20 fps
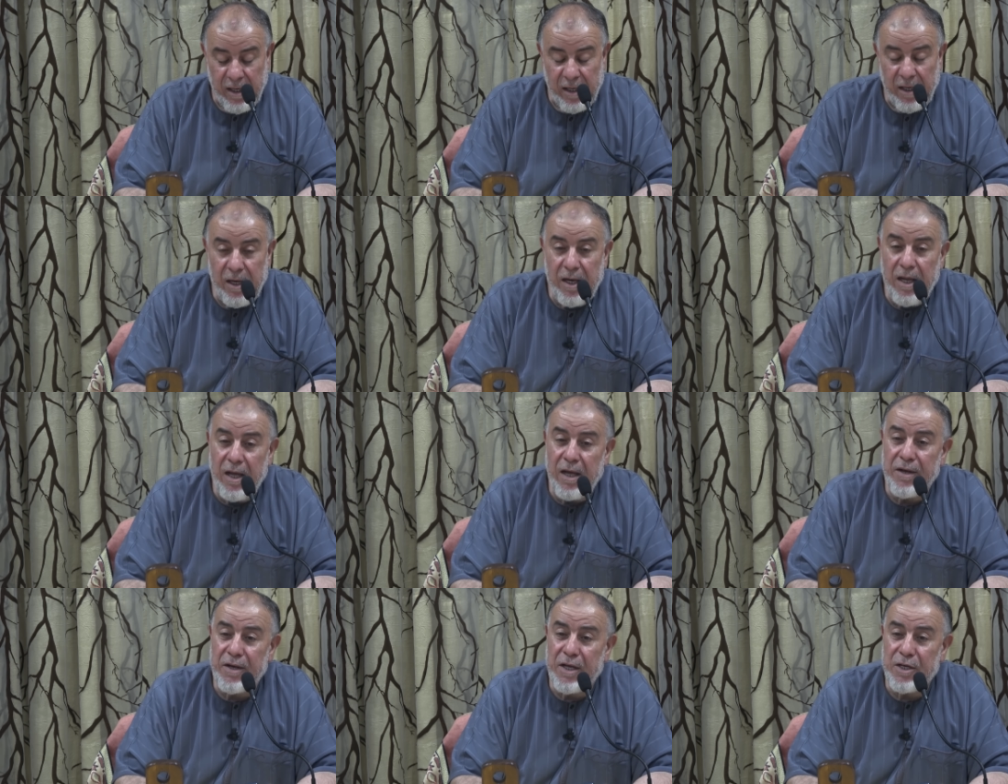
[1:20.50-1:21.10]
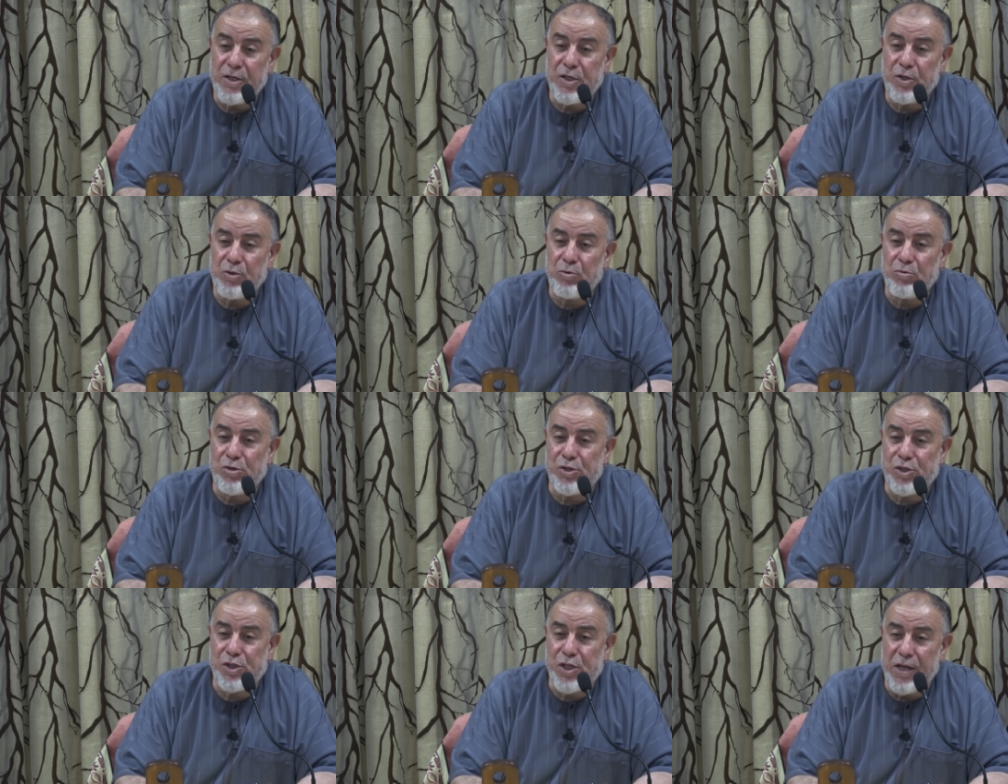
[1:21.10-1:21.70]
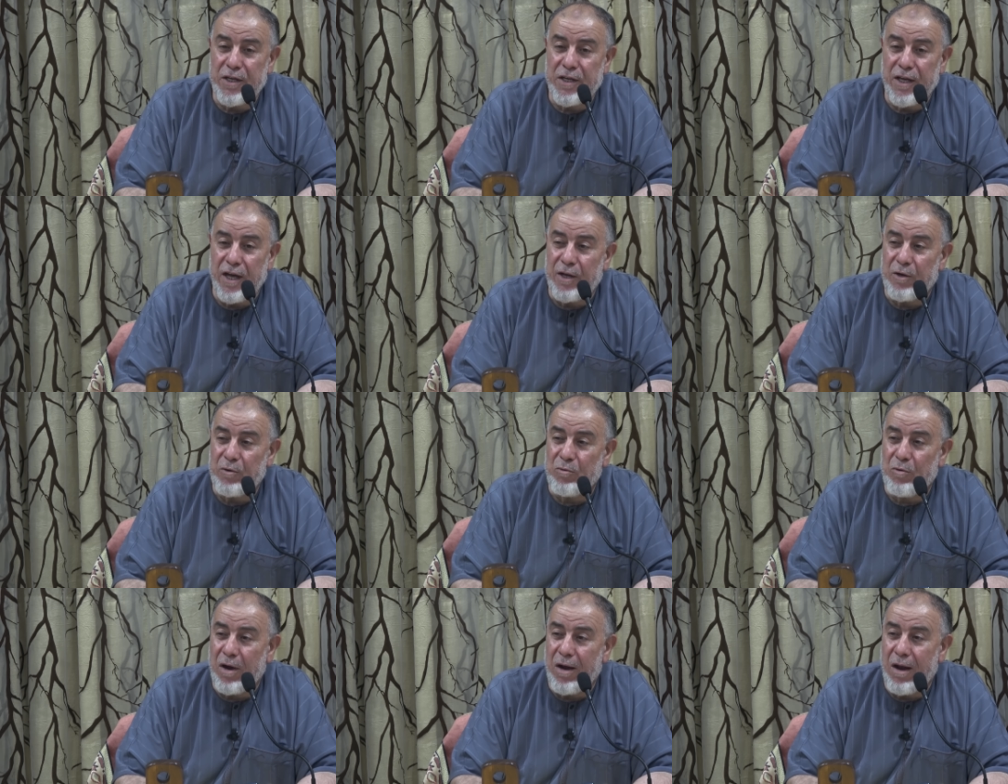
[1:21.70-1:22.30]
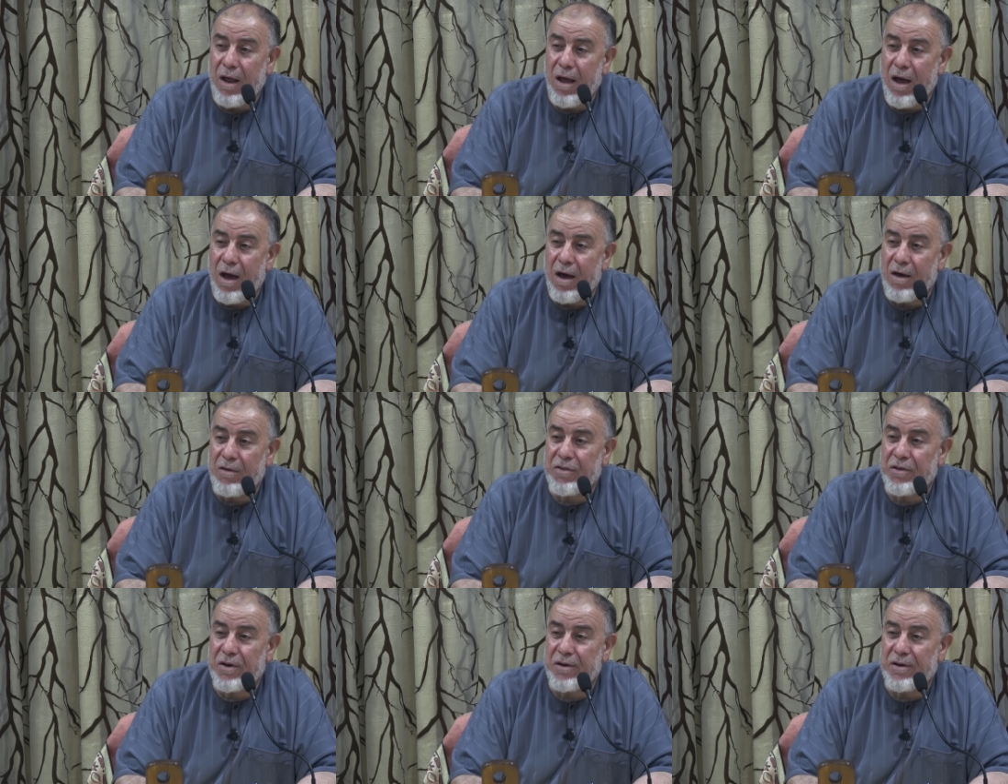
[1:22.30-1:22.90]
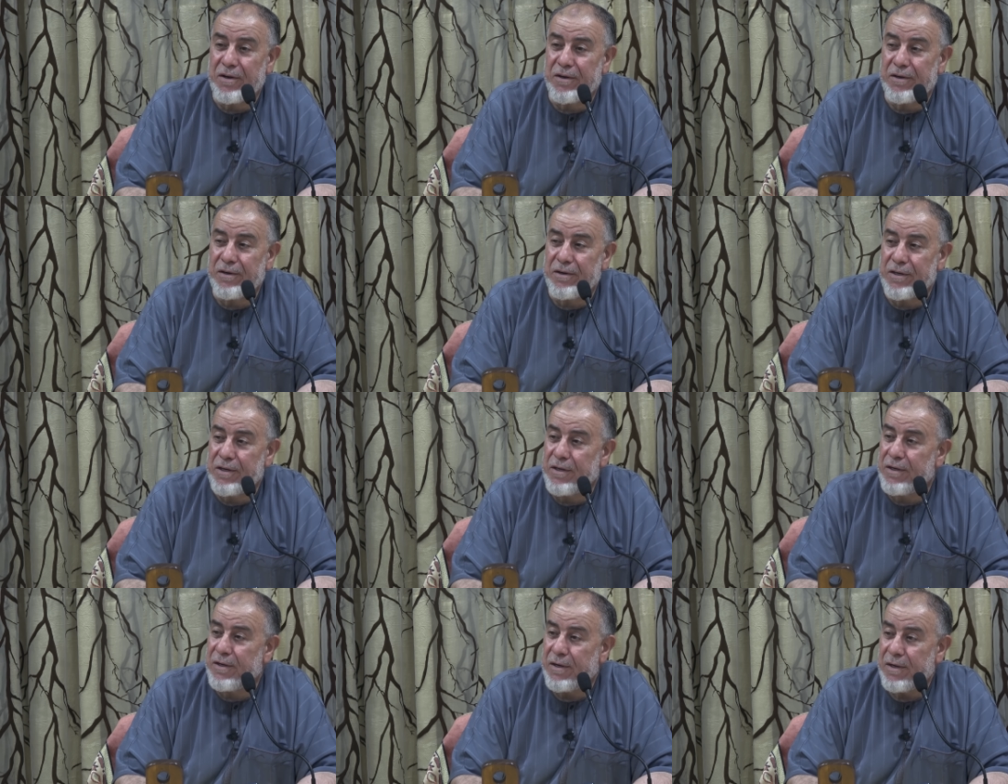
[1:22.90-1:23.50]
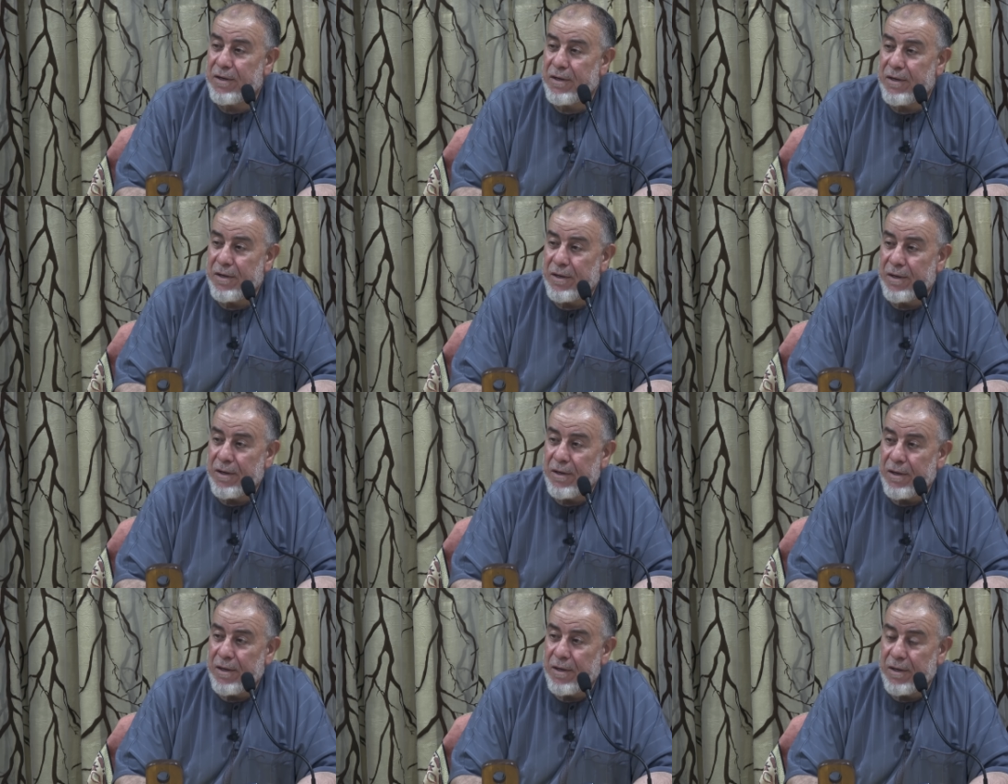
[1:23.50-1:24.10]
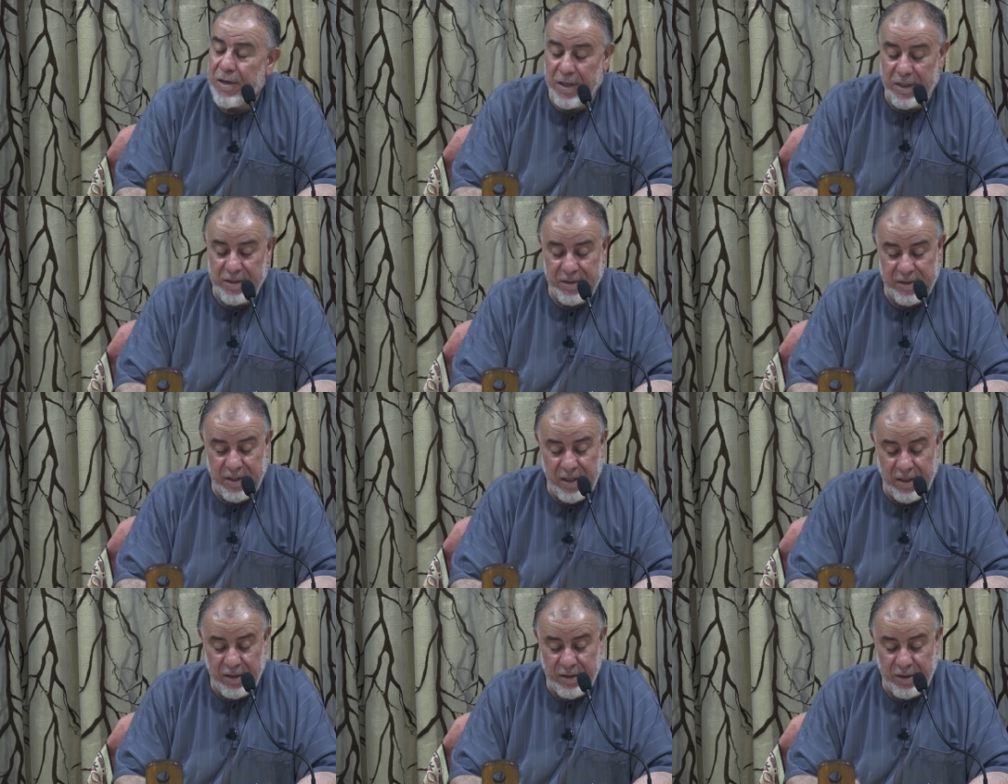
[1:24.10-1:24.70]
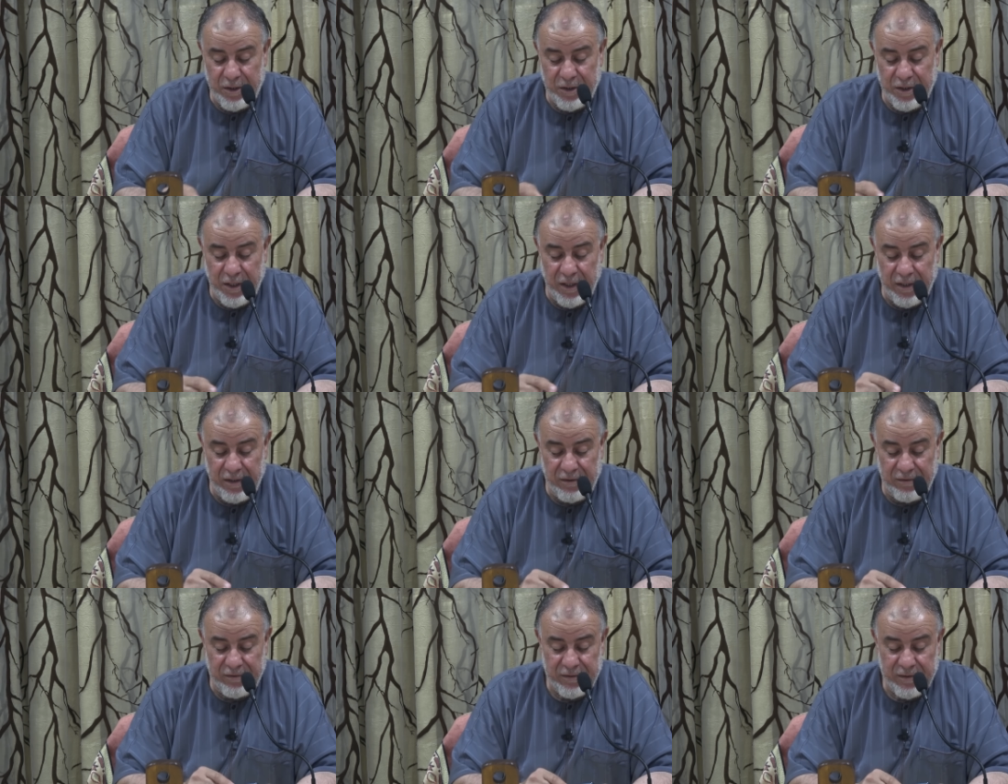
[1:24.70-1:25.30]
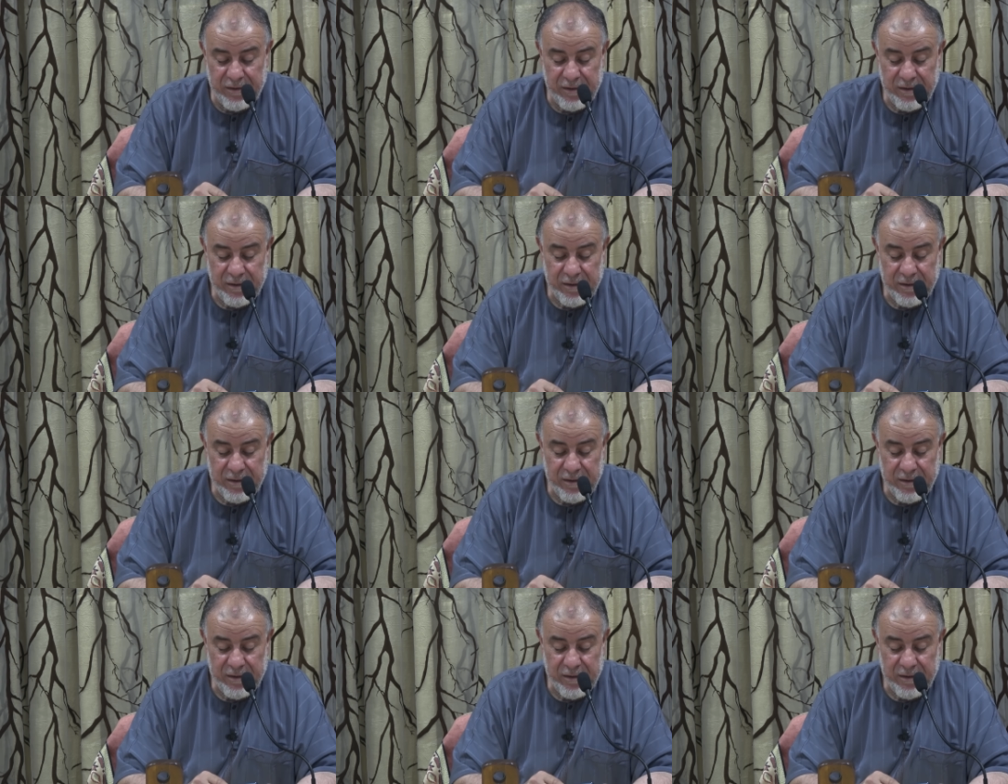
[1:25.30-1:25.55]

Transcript: لا نجد شيئا ولا أثرا للأزهر الشريف